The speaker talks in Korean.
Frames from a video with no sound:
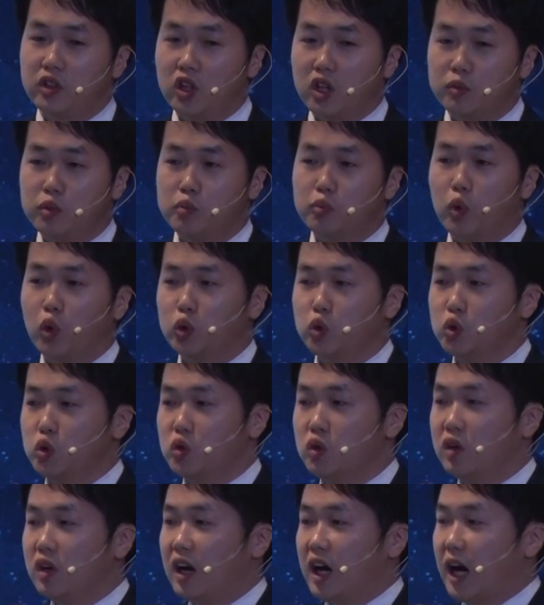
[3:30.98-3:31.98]
여러분 모두
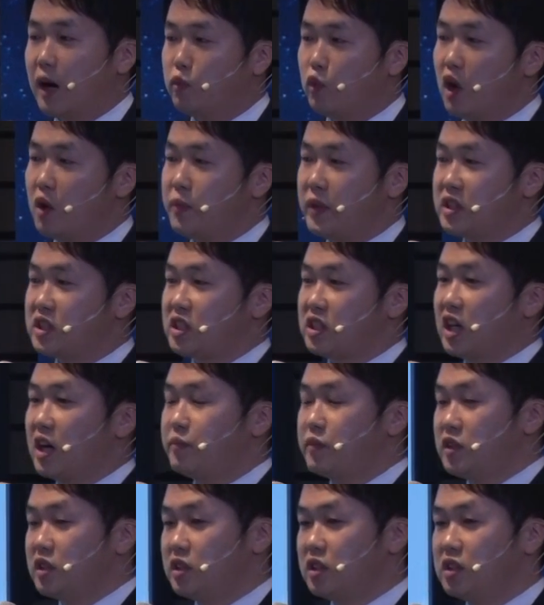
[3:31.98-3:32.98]
암호화폐
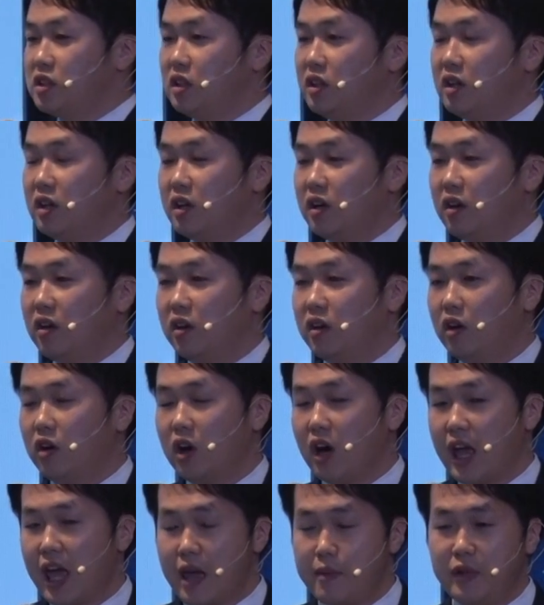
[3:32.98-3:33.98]
지갑들을 어,
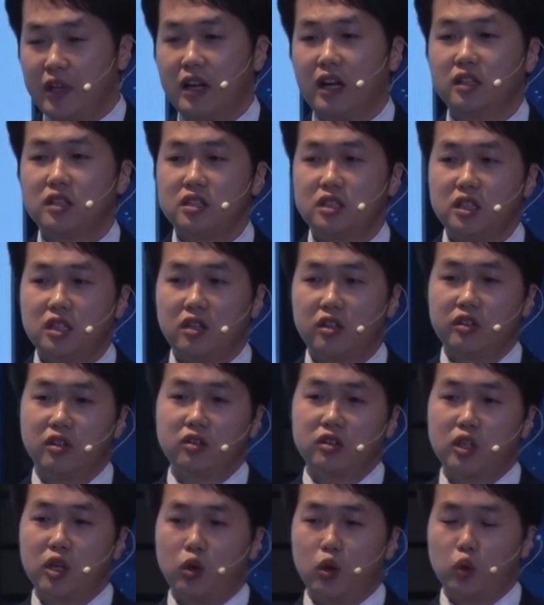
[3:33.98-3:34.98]
앱이라든지 이런
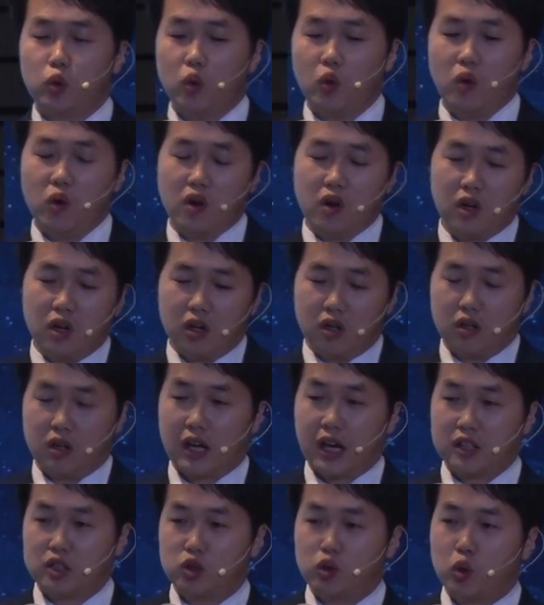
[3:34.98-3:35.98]
형태로도 어,
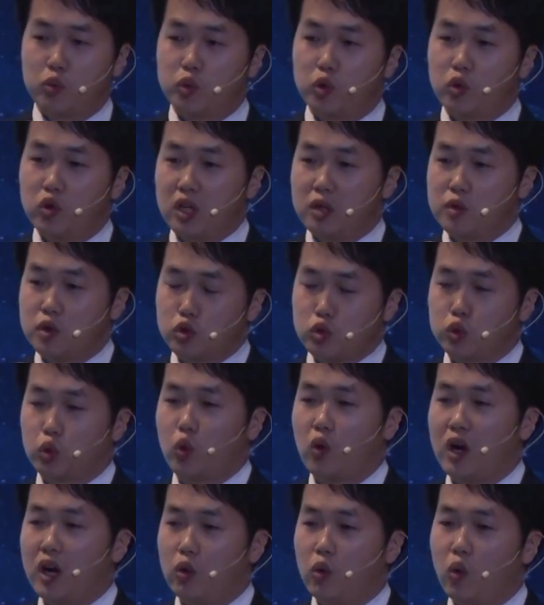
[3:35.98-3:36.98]
가지고 프로그램을
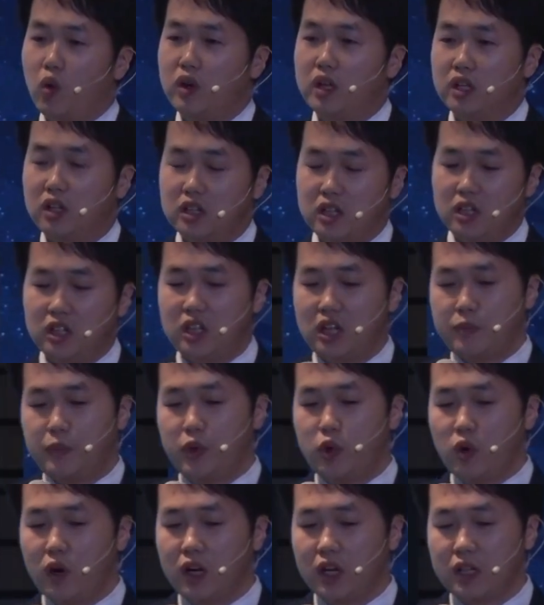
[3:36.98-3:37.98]
구동하고 이런 일들이
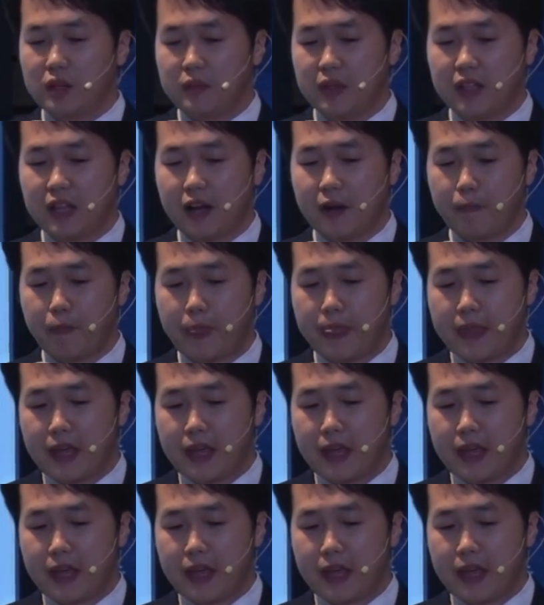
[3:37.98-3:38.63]
필요하게 됩니다.